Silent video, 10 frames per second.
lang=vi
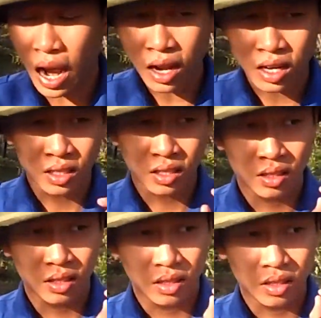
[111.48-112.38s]
rác
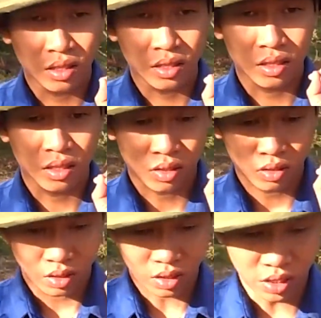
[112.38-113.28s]

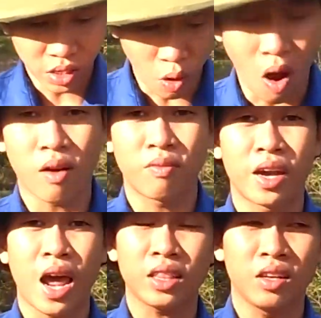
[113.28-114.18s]
từ sinh hoạt
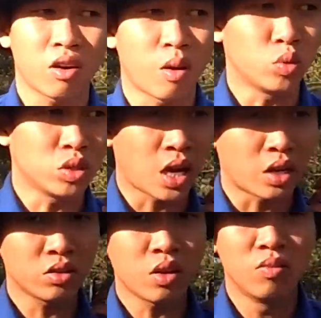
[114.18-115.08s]
và rác từ hoạt động
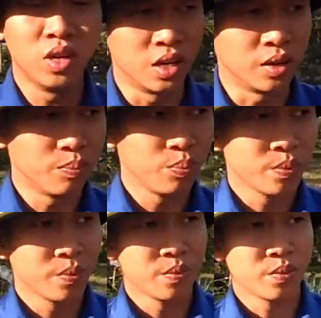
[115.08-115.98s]
sản xuất trong vườn
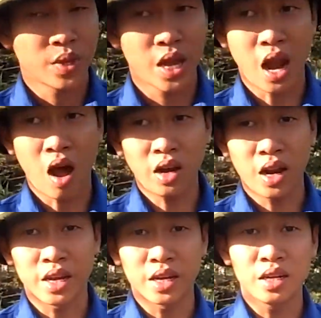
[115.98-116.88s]
thì đó
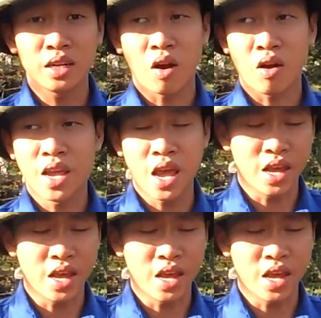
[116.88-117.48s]
là những loại